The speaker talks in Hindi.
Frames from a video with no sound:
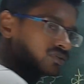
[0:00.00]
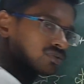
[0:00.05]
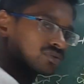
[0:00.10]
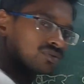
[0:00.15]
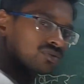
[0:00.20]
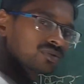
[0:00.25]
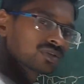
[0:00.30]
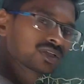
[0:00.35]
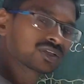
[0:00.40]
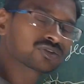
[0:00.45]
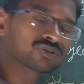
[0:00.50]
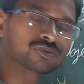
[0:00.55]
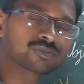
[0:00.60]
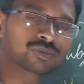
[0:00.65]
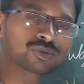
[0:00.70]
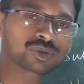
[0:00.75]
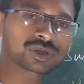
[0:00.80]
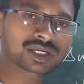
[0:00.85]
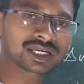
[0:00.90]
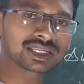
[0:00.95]
तो रोगी को हम
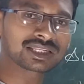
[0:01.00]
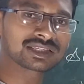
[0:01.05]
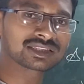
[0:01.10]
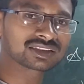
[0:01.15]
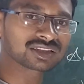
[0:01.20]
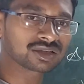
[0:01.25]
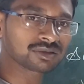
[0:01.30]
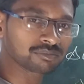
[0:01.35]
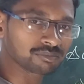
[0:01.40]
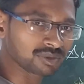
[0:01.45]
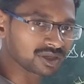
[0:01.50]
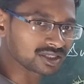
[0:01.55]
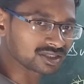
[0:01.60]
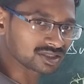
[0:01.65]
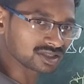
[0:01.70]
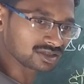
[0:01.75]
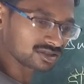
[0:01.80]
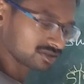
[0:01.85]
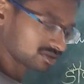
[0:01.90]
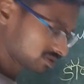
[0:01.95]
लोग क्या लिखते हैं
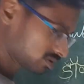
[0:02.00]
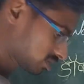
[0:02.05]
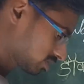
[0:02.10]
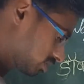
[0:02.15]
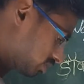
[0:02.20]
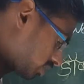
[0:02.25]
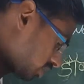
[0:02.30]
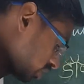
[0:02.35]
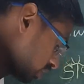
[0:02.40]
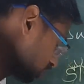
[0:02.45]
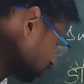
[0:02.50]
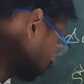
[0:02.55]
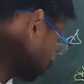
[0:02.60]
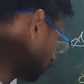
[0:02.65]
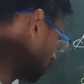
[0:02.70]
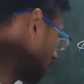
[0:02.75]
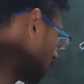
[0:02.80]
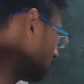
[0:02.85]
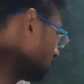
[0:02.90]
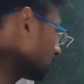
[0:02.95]
पेशेंट तो
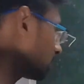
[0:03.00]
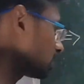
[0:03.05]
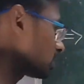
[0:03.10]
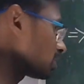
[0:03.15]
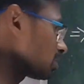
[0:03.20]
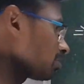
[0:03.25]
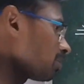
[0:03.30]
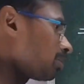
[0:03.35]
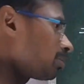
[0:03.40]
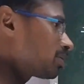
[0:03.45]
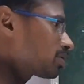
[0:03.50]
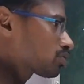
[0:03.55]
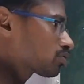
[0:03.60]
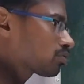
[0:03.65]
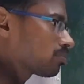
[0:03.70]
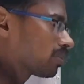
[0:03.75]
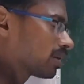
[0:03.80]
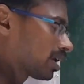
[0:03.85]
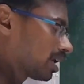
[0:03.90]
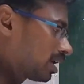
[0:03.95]
यहाँ पर जब हम इसको
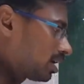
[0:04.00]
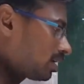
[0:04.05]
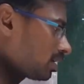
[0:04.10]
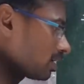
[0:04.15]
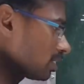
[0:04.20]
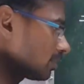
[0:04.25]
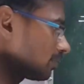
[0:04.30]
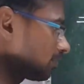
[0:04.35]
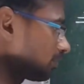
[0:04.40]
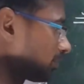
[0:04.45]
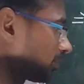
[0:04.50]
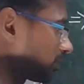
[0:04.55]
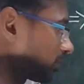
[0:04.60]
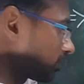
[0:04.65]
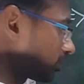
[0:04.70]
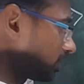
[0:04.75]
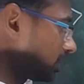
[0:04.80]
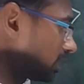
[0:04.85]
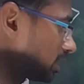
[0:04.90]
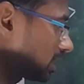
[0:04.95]
बनाएंगे तो
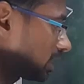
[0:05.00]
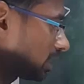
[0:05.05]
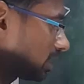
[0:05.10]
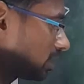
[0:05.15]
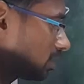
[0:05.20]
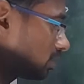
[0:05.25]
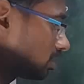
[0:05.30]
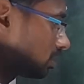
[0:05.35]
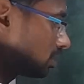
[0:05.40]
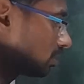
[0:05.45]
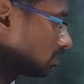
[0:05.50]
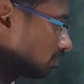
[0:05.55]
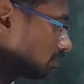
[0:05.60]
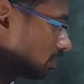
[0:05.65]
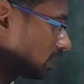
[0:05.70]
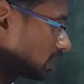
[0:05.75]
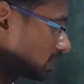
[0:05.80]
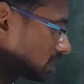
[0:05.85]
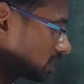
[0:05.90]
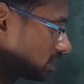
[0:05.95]
लिखेंगे द
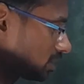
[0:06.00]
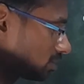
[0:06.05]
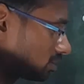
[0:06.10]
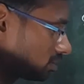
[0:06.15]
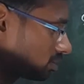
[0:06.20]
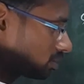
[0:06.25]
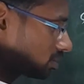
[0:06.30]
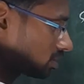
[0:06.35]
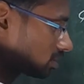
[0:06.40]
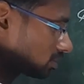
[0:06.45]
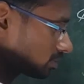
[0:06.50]
पेशेंट